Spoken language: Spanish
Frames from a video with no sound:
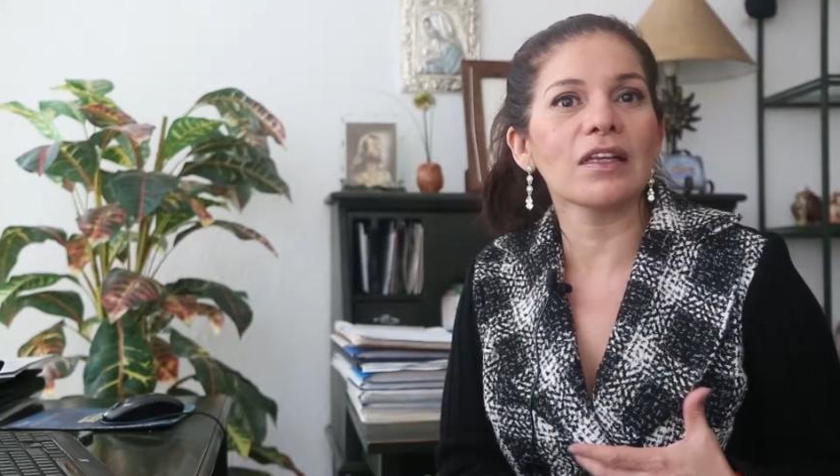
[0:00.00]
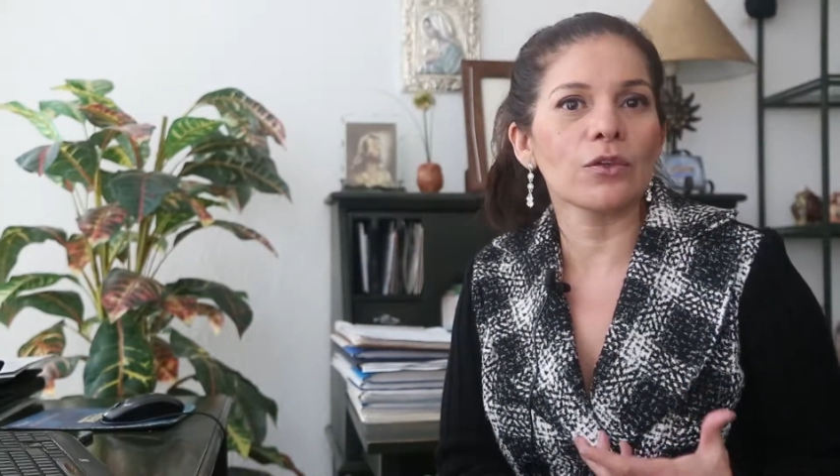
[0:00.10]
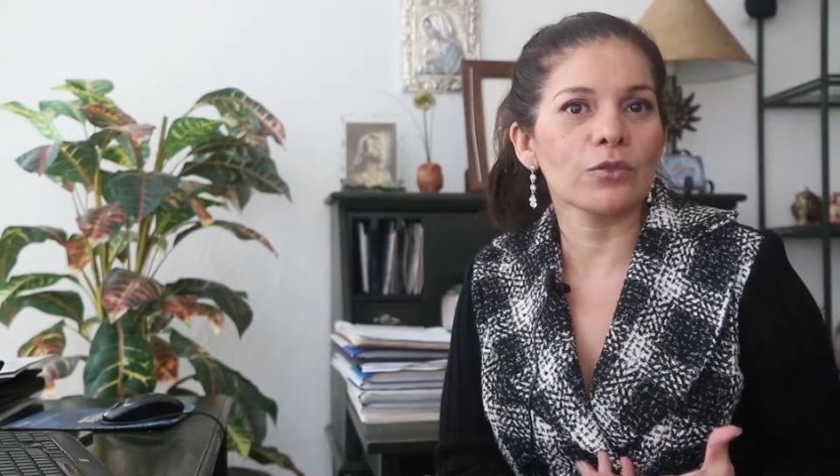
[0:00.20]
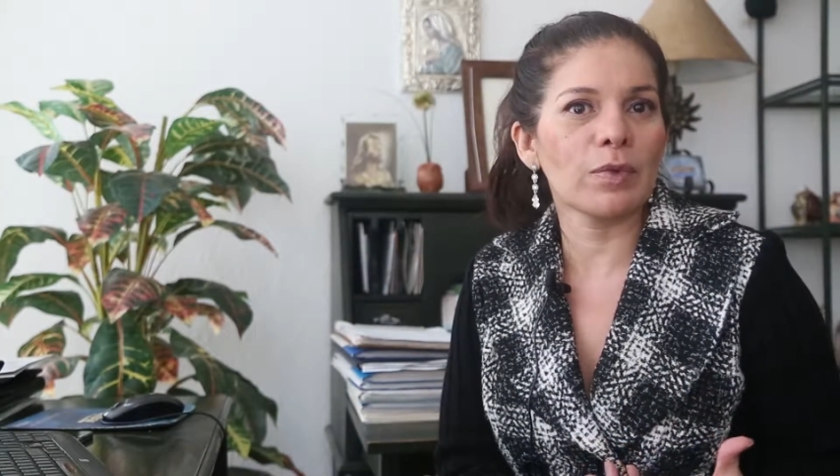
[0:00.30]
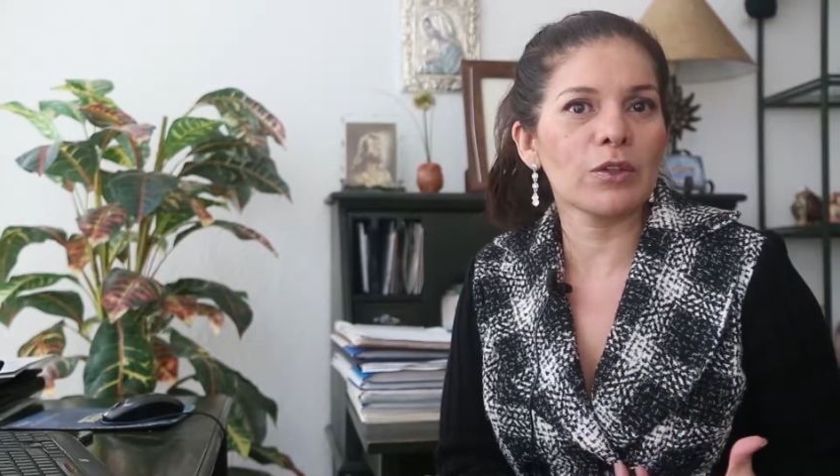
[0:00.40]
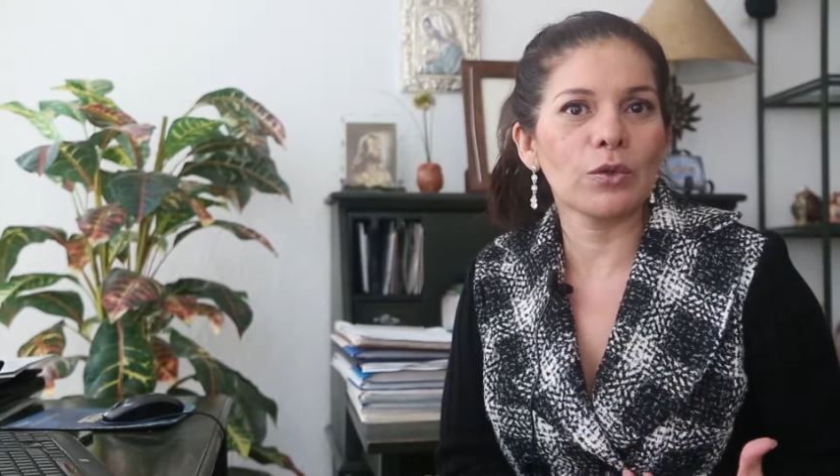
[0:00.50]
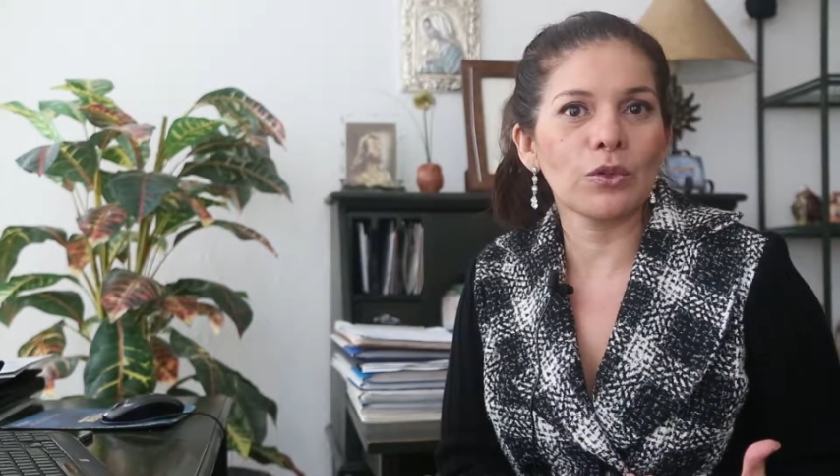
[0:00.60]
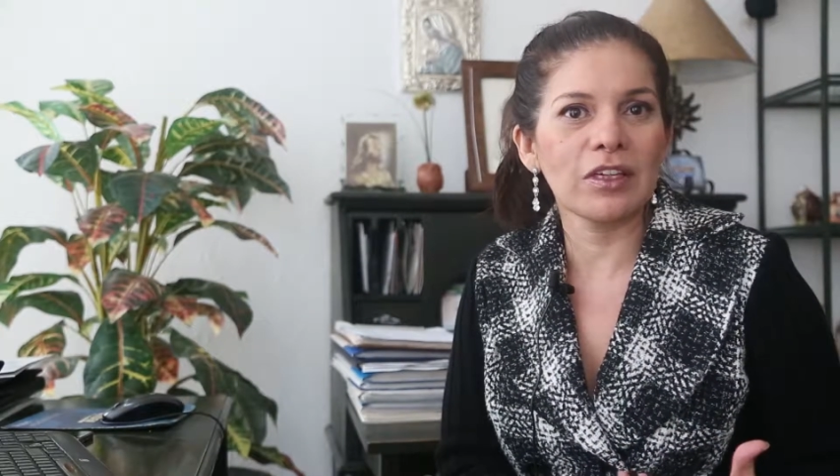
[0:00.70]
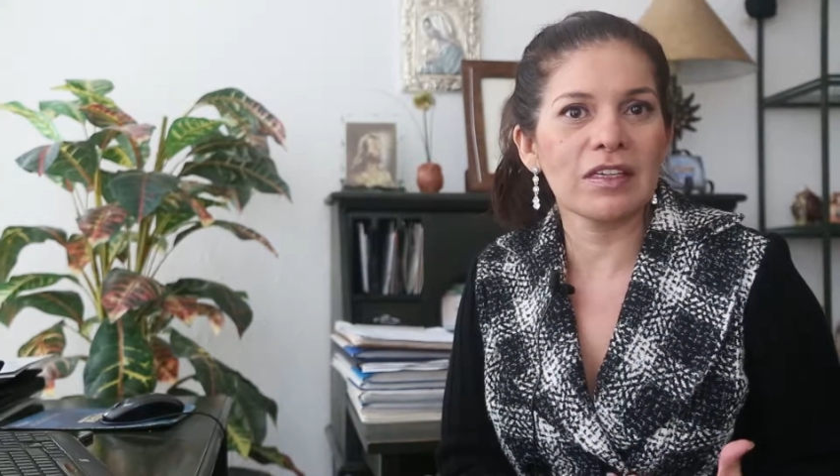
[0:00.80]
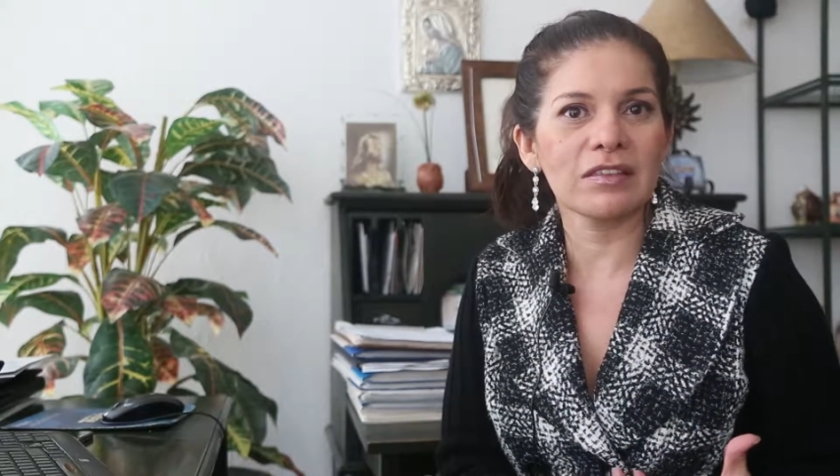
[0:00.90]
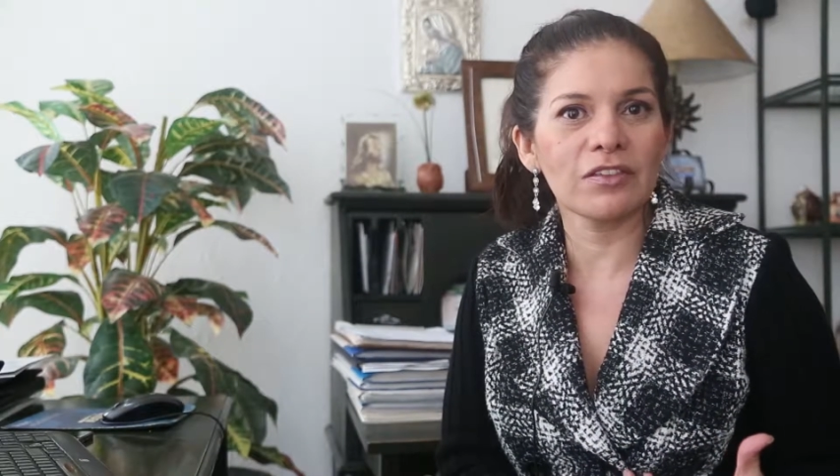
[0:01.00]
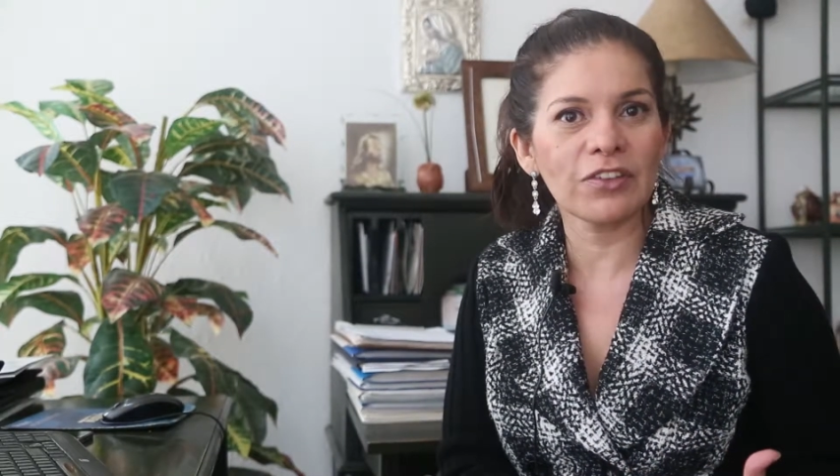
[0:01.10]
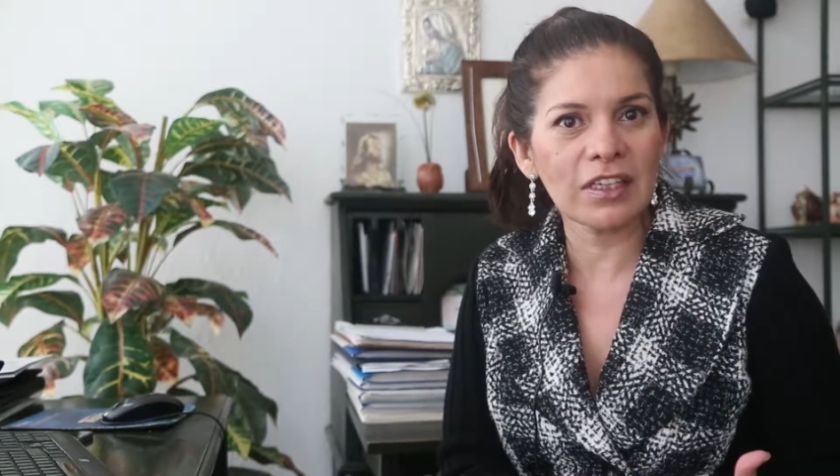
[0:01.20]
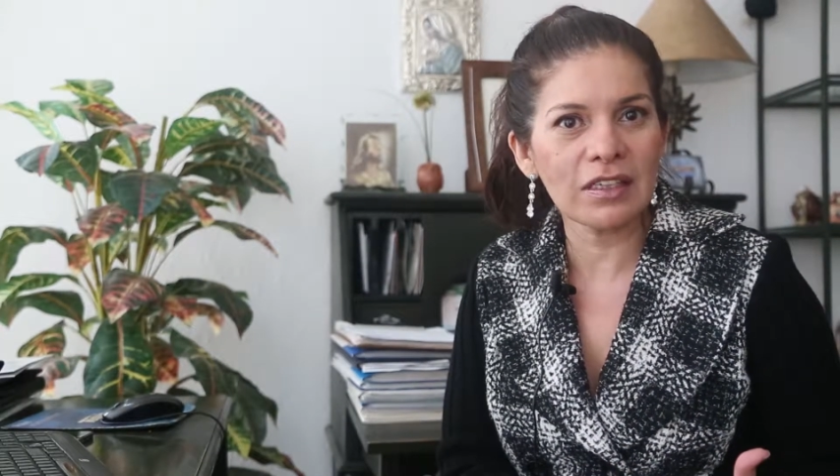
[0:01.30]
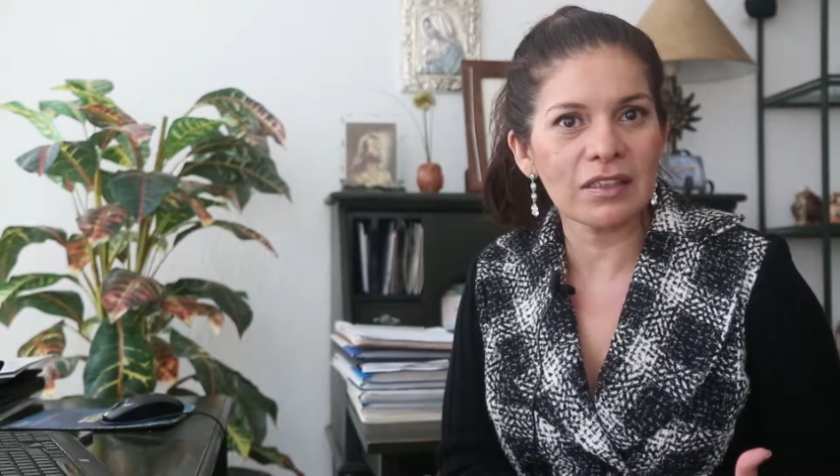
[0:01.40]
de dos patologías
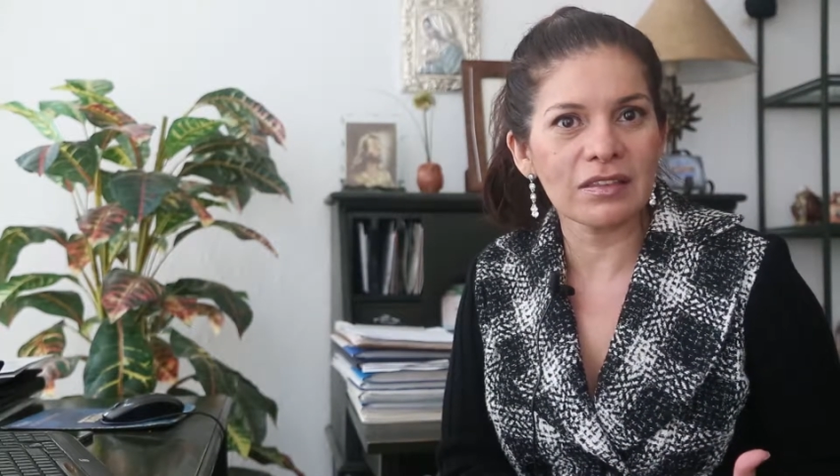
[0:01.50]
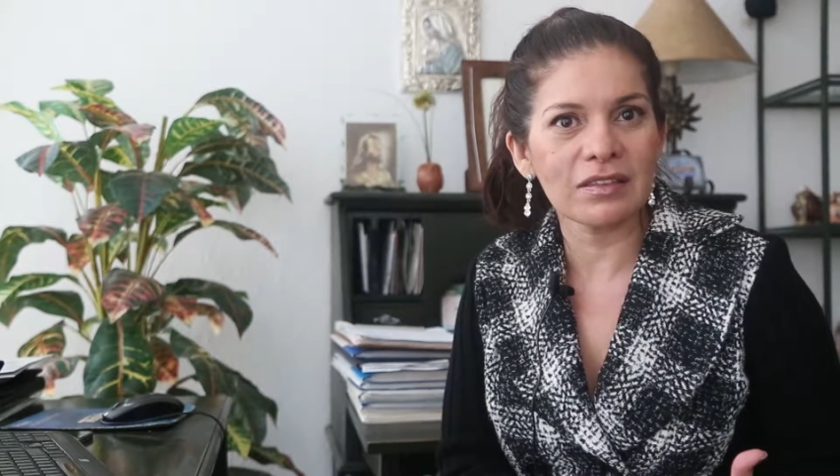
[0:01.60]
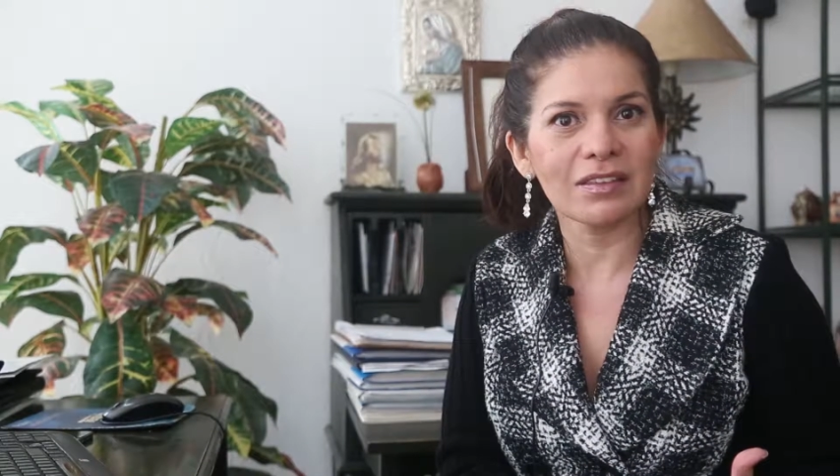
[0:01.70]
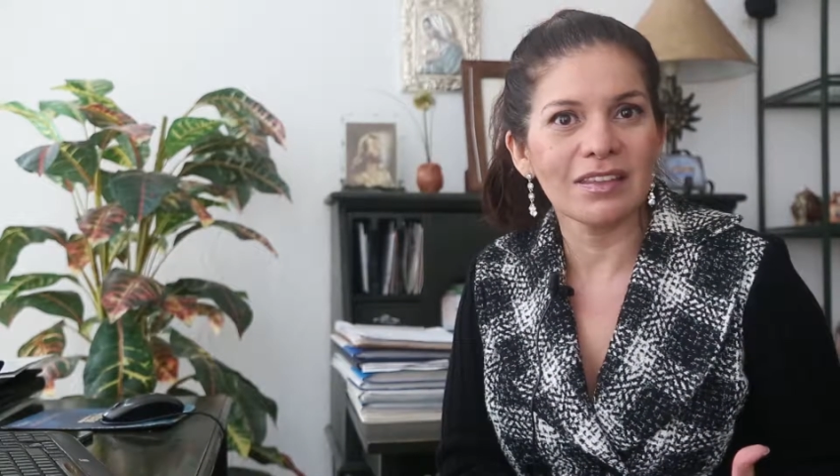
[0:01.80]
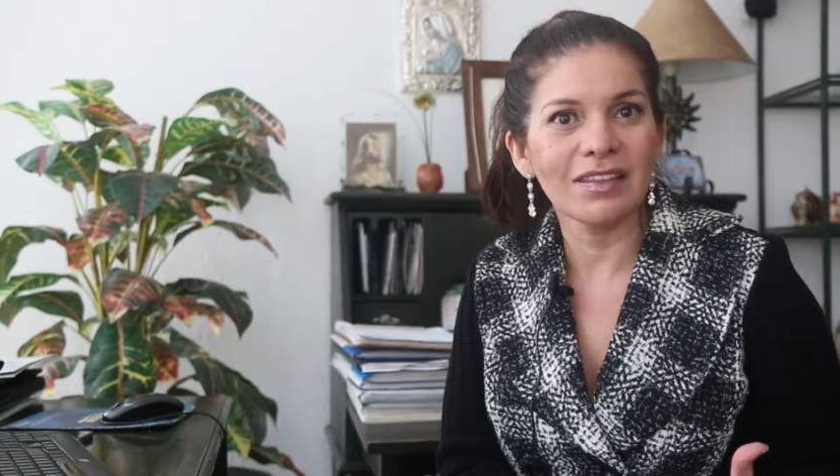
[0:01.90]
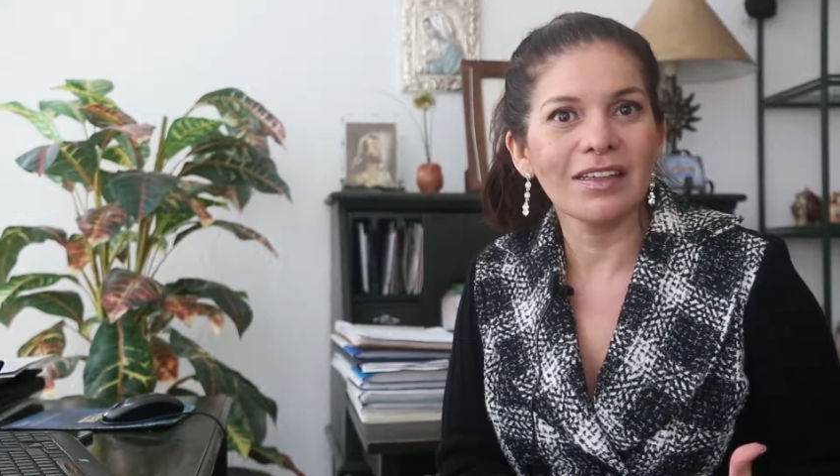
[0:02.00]
diferentes,